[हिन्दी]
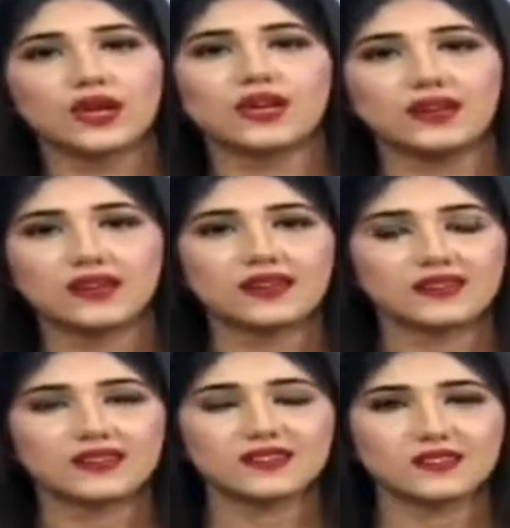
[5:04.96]
हो गई
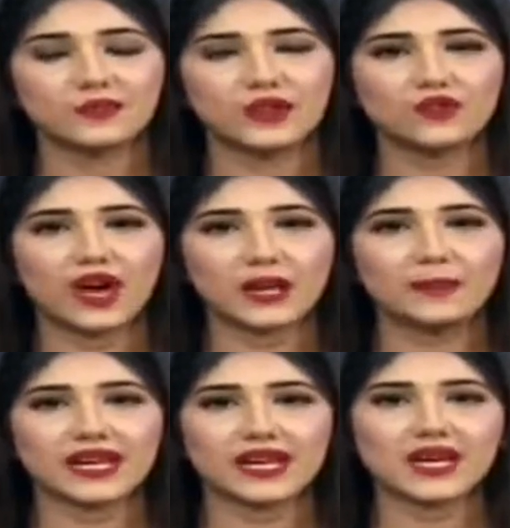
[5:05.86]
फिर तो
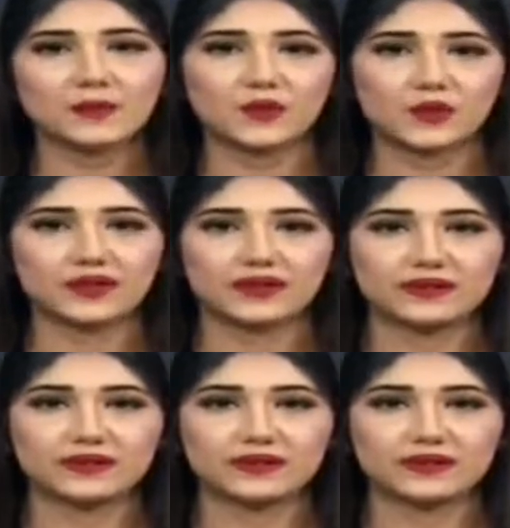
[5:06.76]
आना पड़ेगा ना आपको